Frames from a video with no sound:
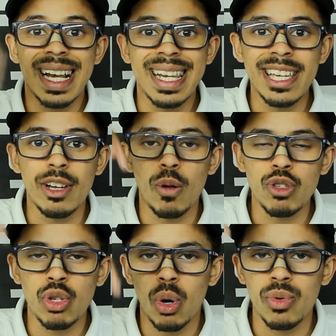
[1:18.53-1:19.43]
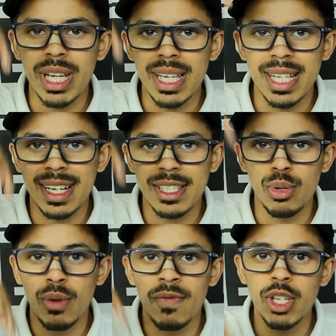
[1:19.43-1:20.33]
Link com desconto aqui na
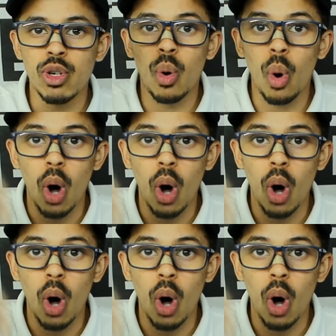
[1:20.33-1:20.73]
descrição do vídeo